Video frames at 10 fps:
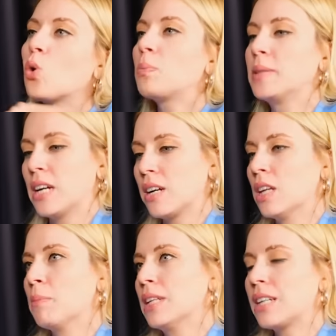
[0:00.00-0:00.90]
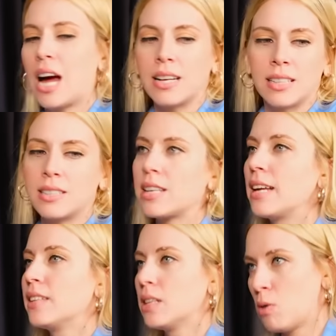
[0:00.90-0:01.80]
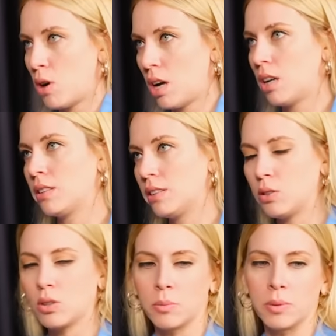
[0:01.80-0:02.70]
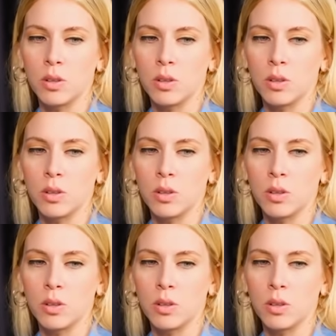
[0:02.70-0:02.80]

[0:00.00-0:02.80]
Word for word: Çünkü bir de kalabalık. Zaten Herkes hayatın kendini böyle addediyor gibi. Ha,